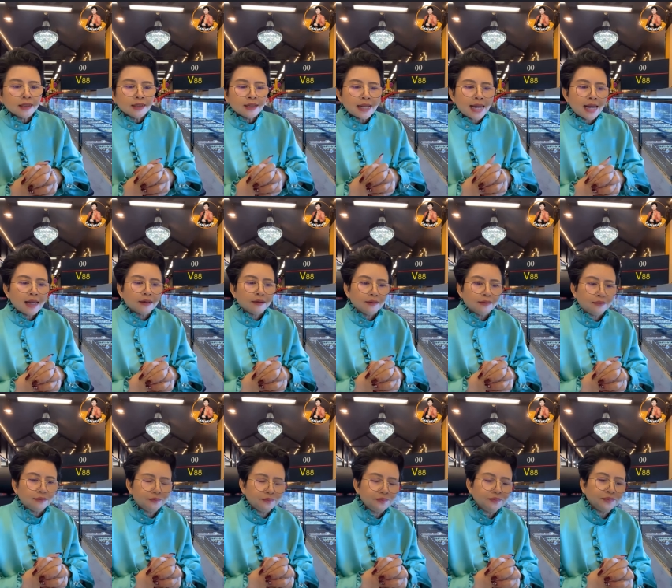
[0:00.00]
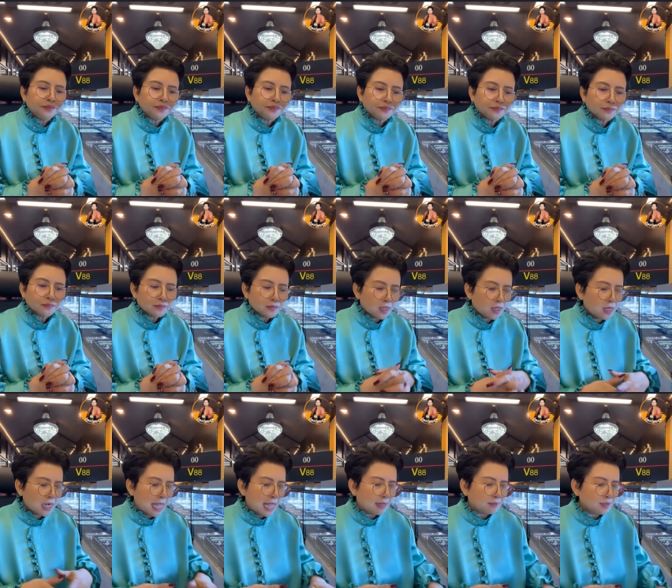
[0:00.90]
นะา
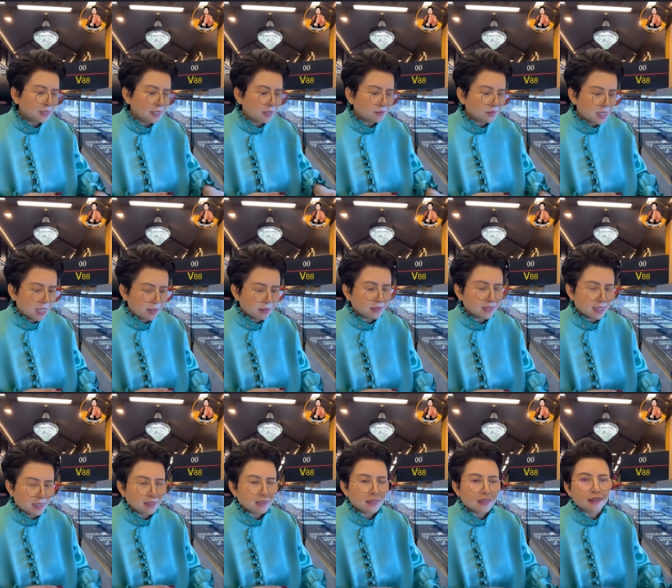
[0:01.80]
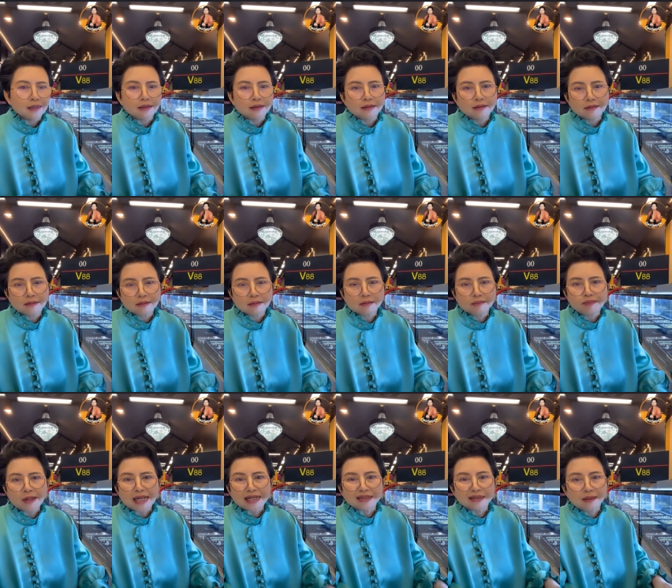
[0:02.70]
ร้านไม่ใช่ใหญ่ใหญ่แป
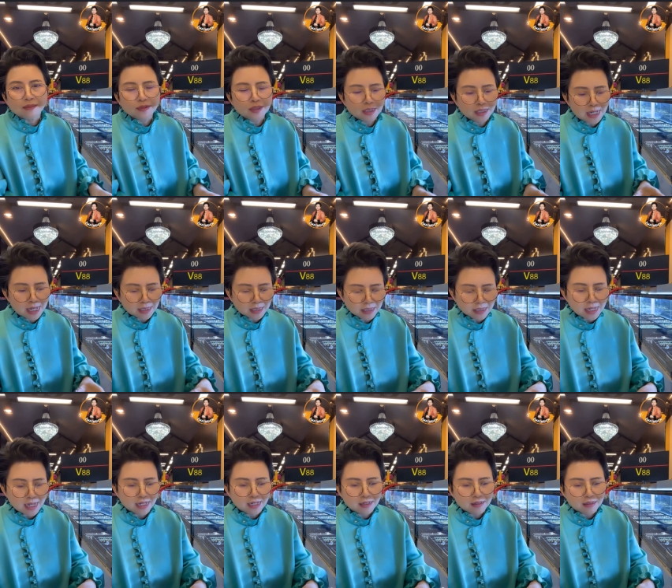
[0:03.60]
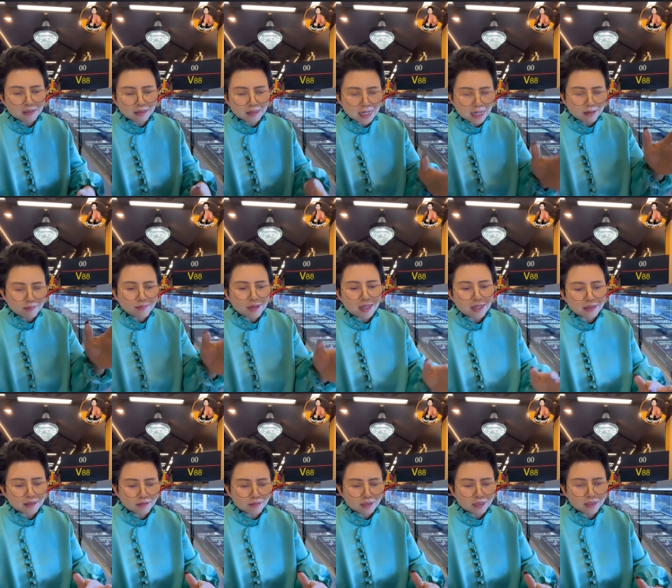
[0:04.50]
ดสิบที่นั่งนี่ใหญ่ ใหญ่มาก
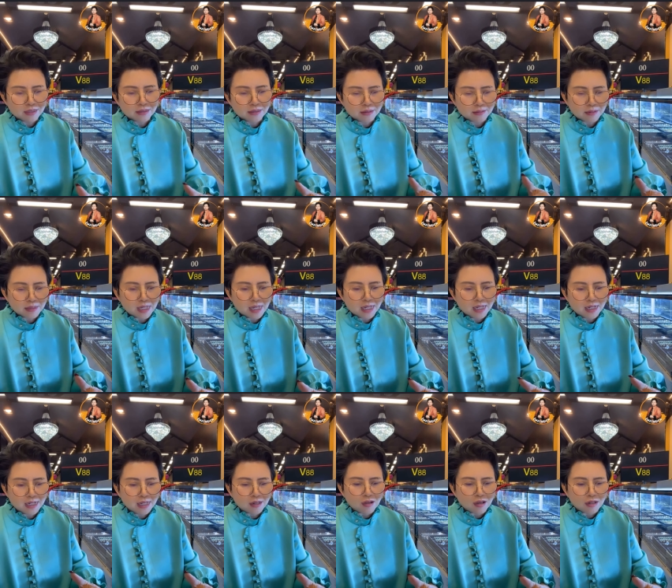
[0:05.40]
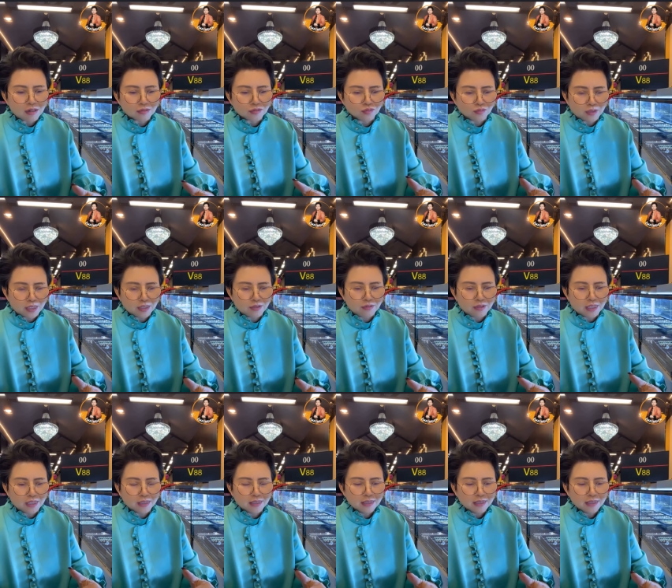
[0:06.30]
ด้วย้แล้วก็สวยด้วย